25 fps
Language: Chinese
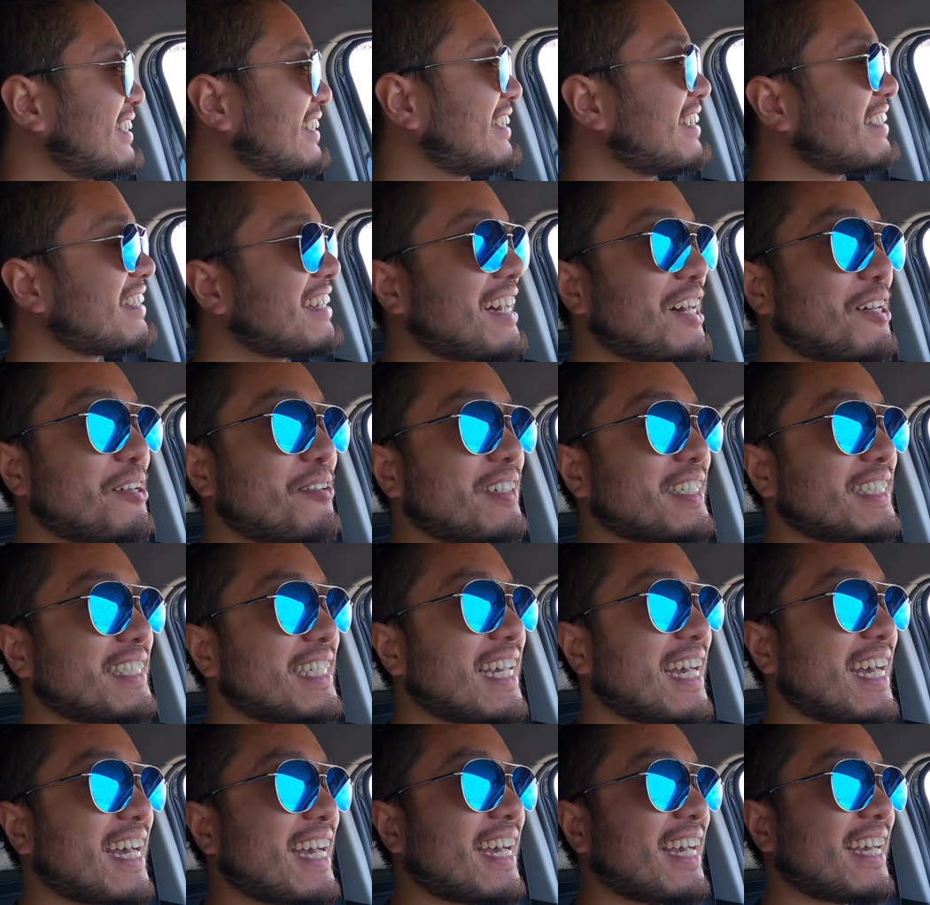刚刚我
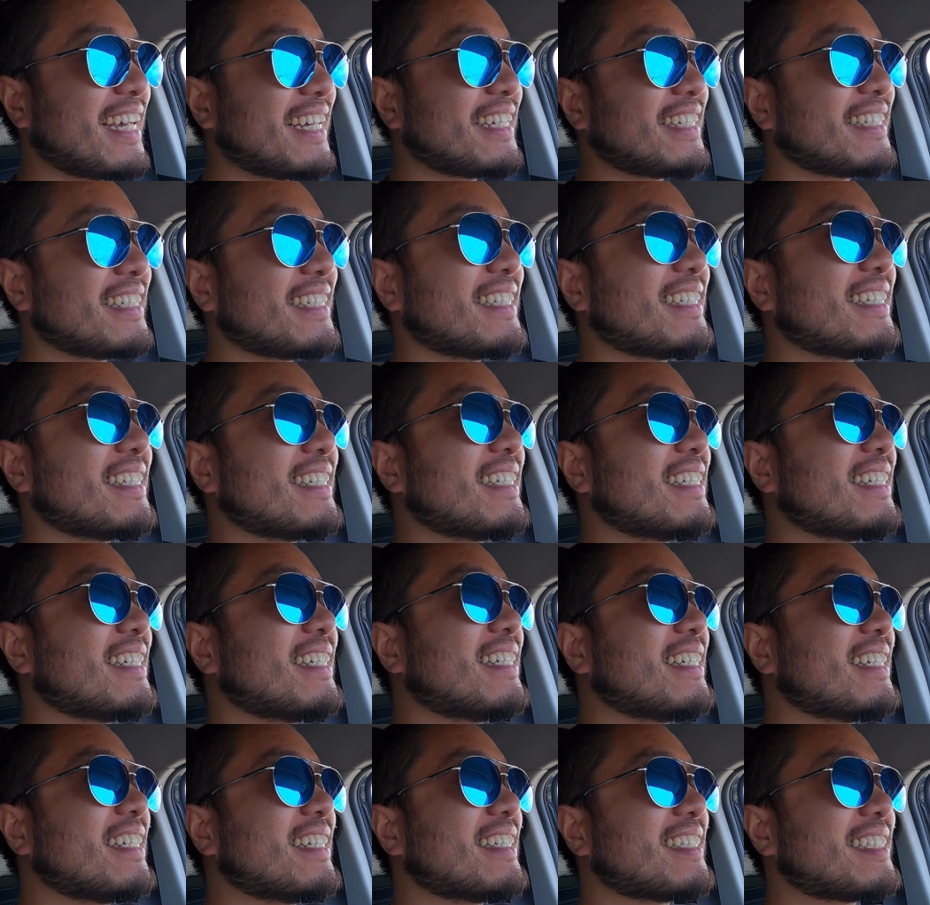在
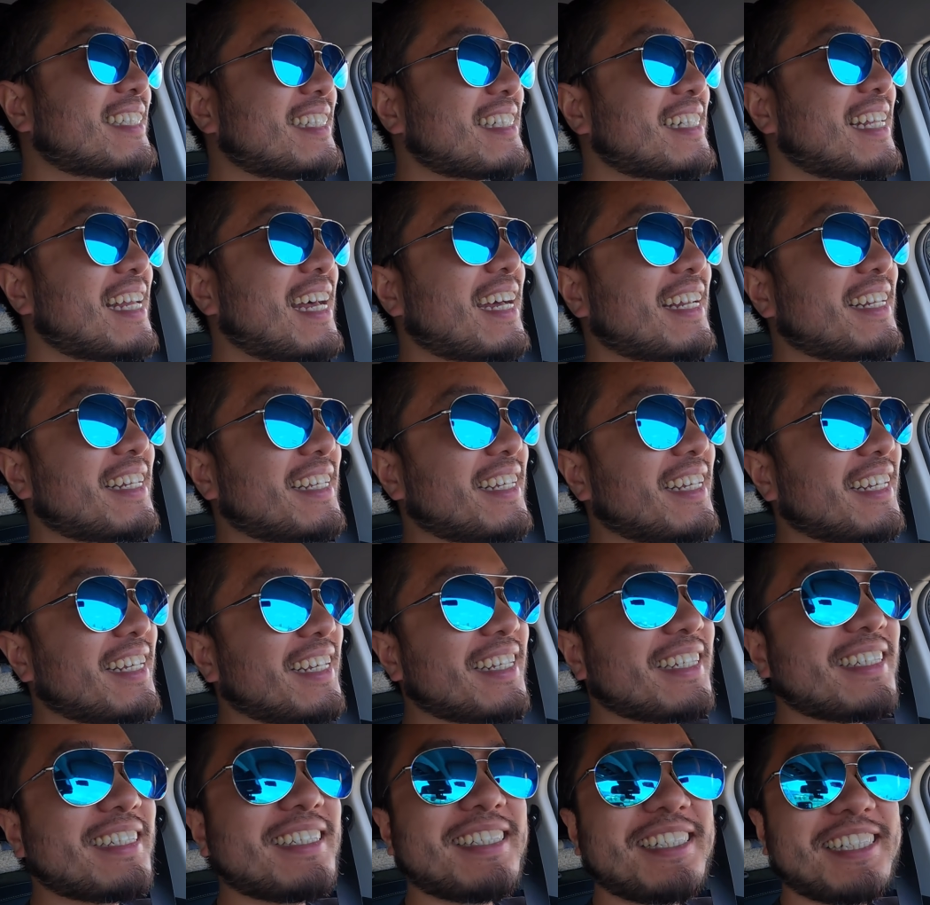斯大
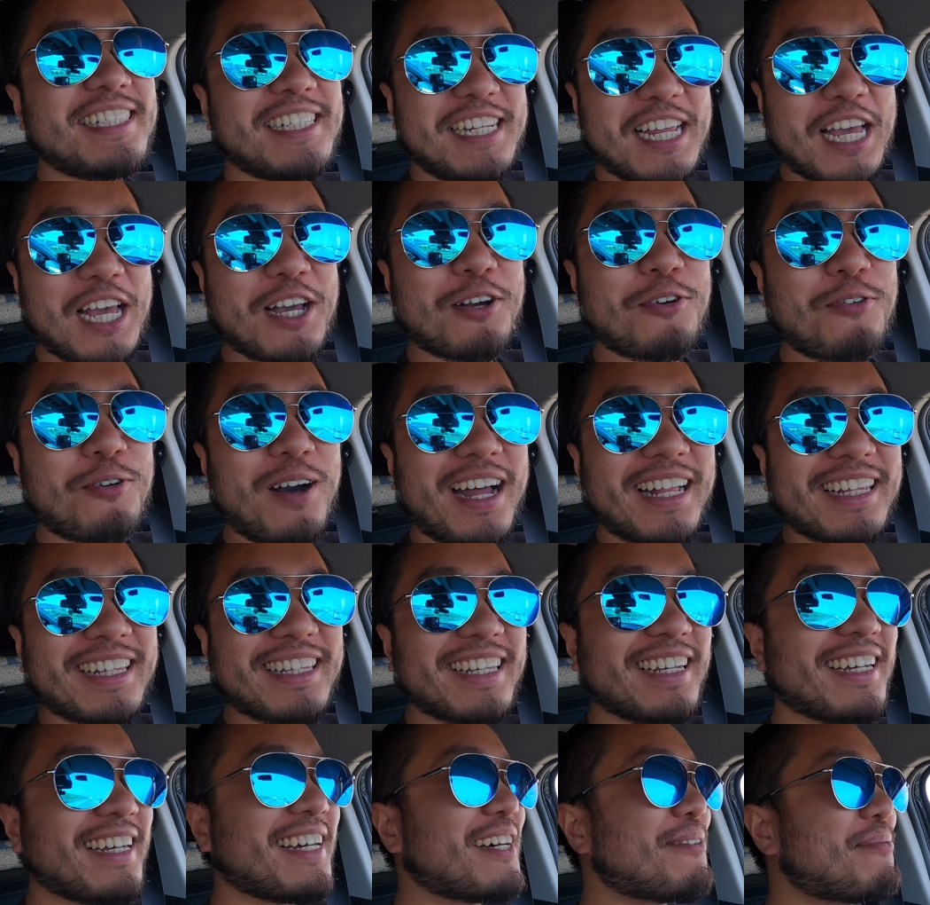林纪念馆
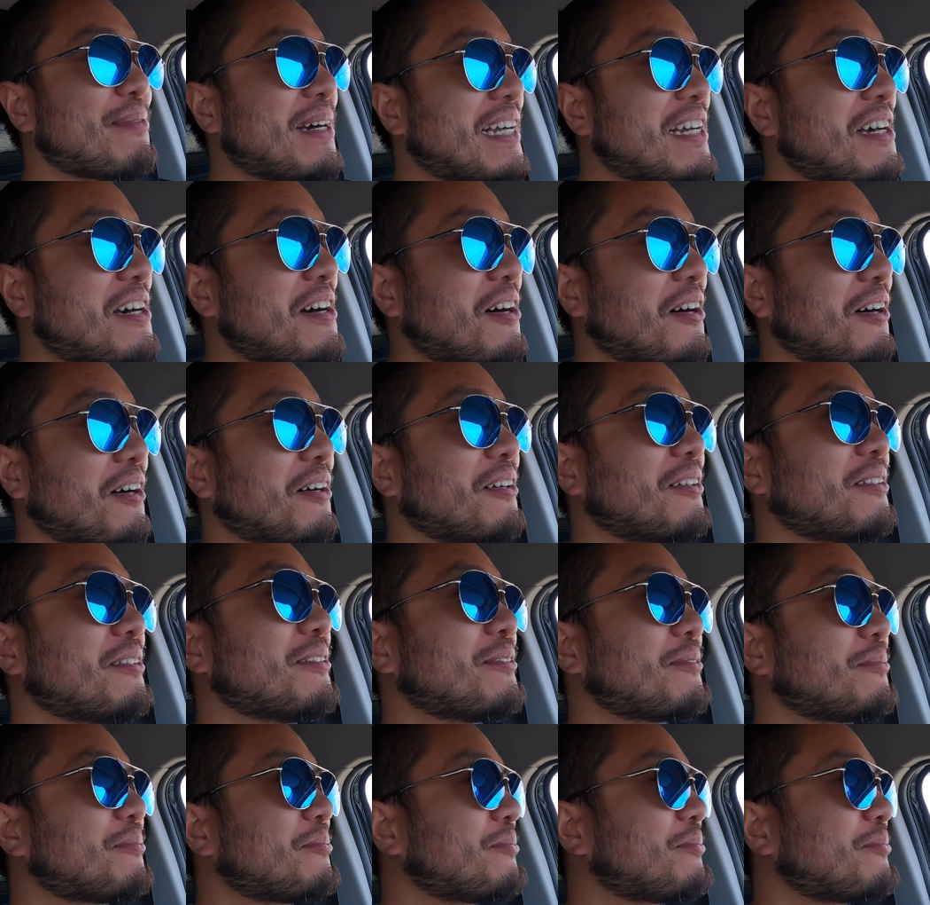的门口